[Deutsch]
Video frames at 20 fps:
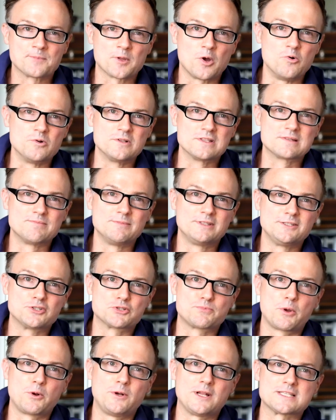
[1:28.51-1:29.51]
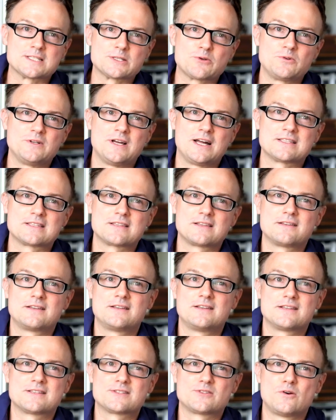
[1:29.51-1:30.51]
Und mit dieser Spekulation hat
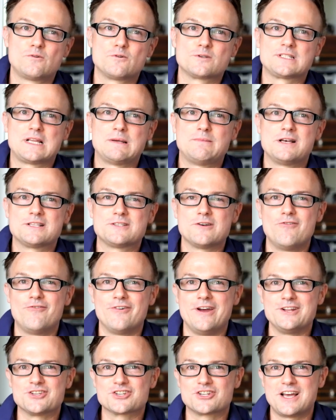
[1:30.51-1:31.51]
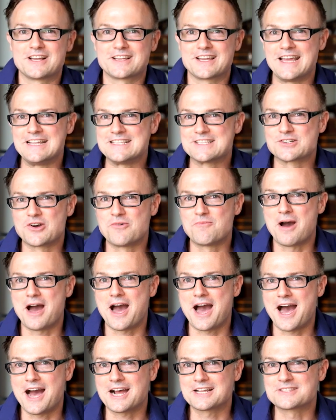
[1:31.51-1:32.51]
äh, Soros damals auf einen Schlag 1,8
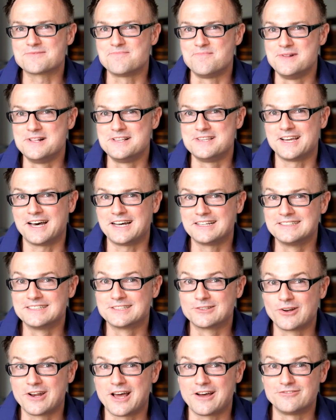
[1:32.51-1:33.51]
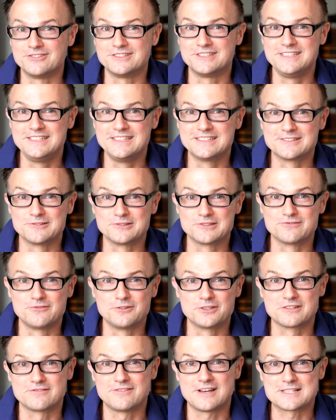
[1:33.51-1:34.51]
Milliarden Dollar verdient und
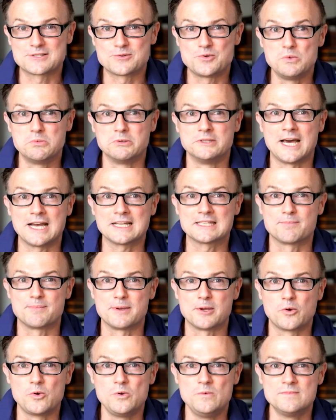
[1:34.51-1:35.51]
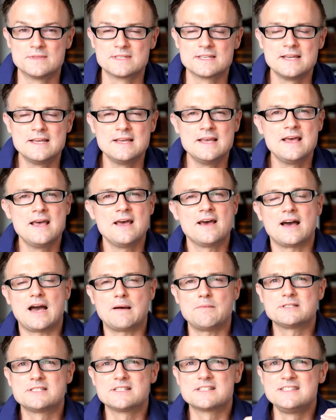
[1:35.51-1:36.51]
wurde quasi über Nacht berühmt.
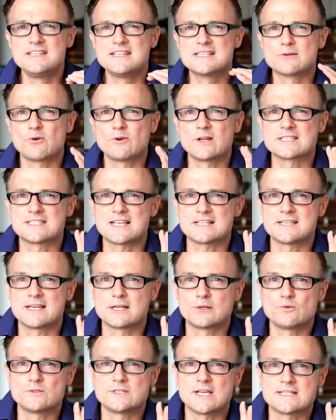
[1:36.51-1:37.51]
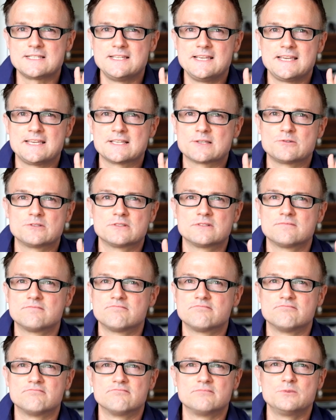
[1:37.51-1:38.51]
Aber es ist nicht so jetzt, dass er grundsätzlich so
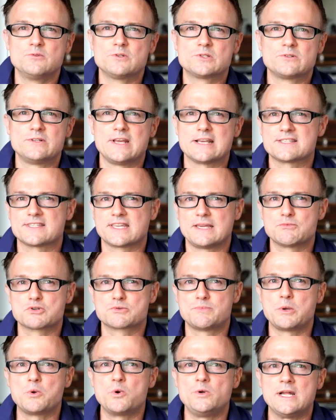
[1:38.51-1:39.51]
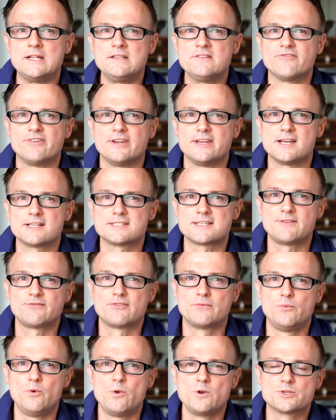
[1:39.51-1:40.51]
ein, nur so ein extremer Spekulant wäre. Er hat sein
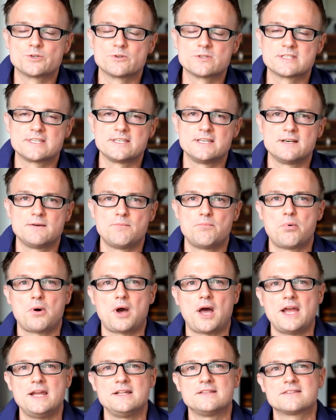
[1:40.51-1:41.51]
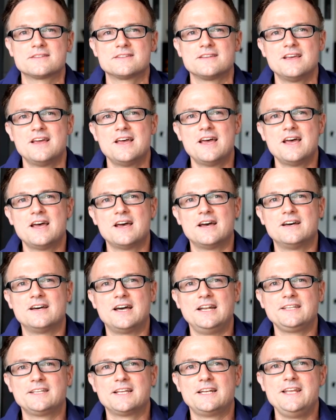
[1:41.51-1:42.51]
Vermögen schon sehr breit
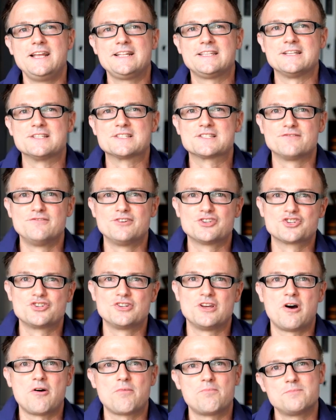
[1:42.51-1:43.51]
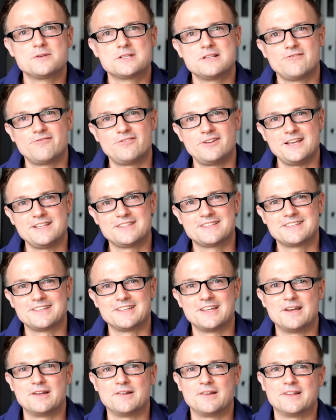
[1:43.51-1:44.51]
angelegt inzwischen, auch ein bisschen vielleicht
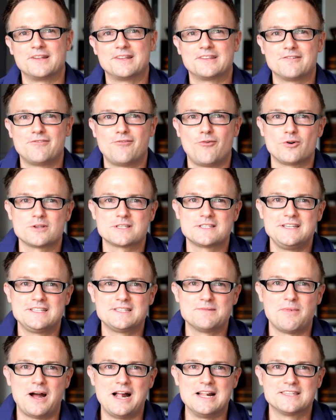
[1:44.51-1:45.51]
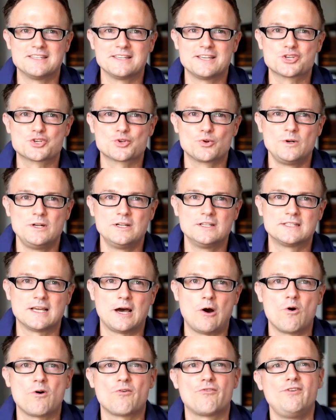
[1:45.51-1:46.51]
der Vorsicht im Alter geschuldet,
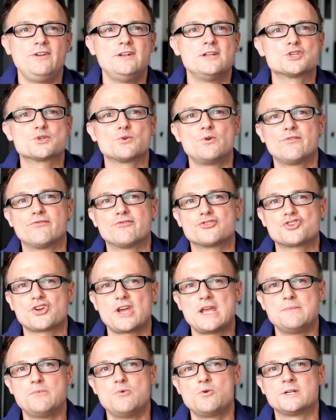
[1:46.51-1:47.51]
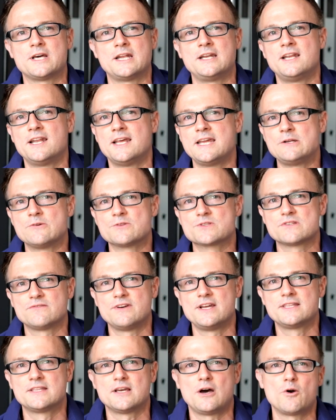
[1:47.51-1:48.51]
auch viel in Schuldverschreibungen, Anleihen und so
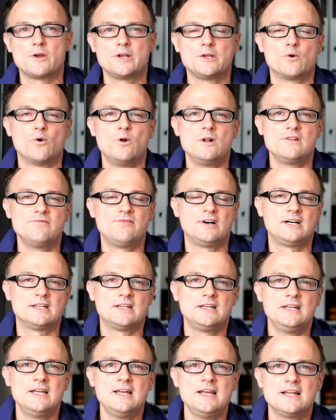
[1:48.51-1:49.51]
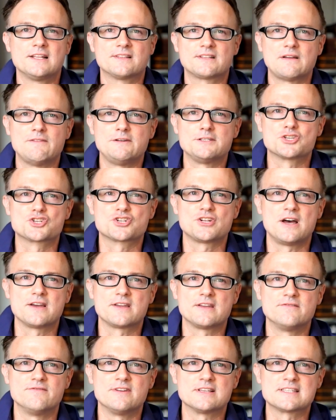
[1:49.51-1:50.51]
weiter, auch in Gold war teilweise stark
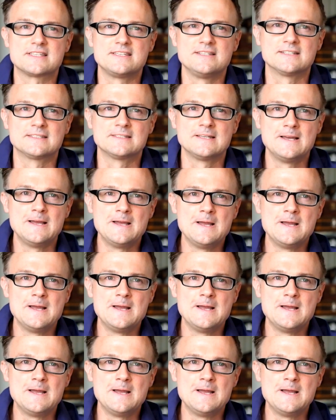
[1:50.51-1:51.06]
investiert.